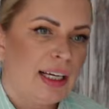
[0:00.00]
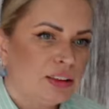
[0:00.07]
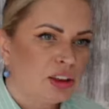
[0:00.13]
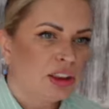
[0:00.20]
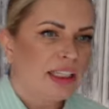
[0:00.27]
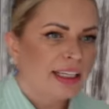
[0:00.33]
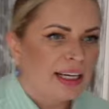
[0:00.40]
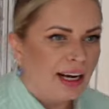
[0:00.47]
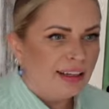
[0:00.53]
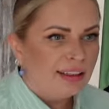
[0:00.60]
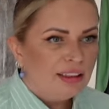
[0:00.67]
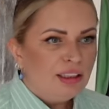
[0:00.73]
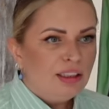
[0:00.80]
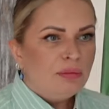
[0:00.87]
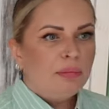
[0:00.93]
Andrzejka
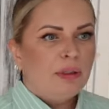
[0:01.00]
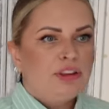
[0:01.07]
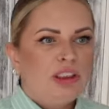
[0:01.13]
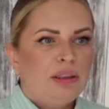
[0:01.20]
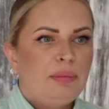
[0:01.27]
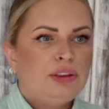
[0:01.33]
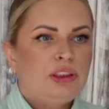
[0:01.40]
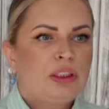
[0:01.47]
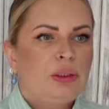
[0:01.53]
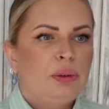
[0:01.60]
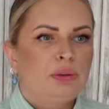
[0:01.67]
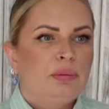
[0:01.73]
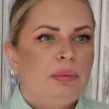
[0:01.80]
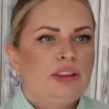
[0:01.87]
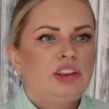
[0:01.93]
będzie, będzie
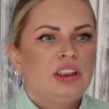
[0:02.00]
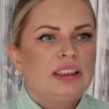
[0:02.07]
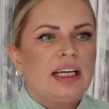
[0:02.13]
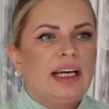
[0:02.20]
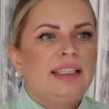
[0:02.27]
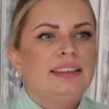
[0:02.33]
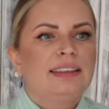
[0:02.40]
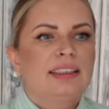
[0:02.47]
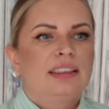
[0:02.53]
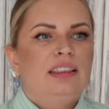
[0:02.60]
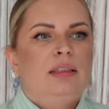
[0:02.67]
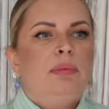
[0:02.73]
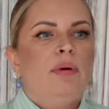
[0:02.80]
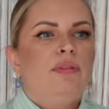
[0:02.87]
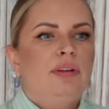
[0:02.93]
cute, będzie nice, taki
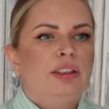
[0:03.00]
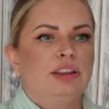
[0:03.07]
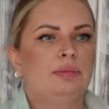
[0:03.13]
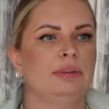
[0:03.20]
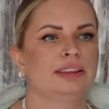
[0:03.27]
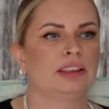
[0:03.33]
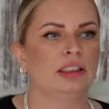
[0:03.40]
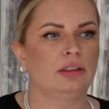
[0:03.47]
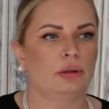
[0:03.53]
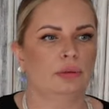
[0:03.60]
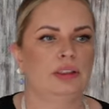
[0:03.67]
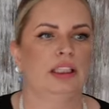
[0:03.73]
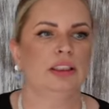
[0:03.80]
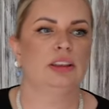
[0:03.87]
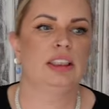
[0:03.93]
typowy właśnie męski
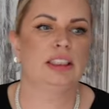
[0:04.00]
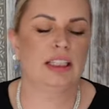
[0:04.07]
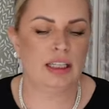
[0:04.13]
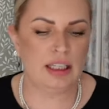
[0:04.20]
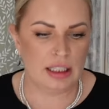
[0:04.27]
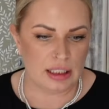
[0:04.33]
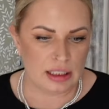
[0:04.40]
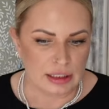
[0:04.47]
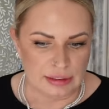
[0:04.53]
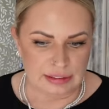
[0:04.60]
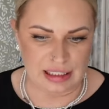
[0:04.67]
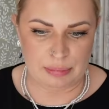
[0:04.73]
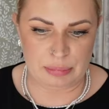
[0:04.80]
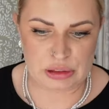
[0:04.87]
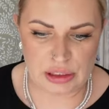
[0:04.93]
kołnierzyk.
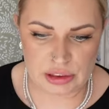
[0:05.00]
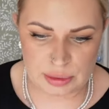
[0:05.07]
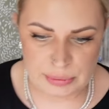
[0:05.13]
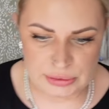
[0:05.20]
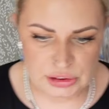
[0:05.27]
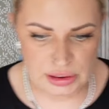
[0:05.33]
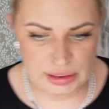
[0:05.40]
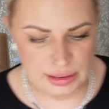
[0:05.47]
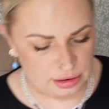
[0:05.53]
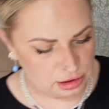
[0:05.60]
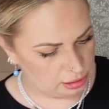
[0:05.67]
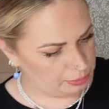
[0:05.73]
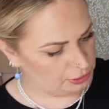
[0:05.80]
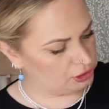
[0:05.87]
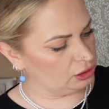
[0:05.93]
Nie, myślę, że będzie,
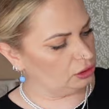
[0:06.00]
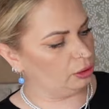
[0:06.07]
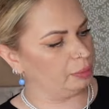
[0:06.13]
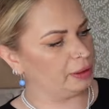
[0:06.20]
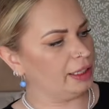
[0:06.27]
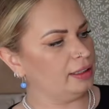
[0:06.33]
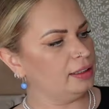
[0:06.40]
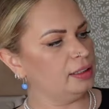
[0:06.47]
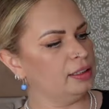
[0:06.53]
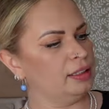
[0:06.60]
że będzie dobra.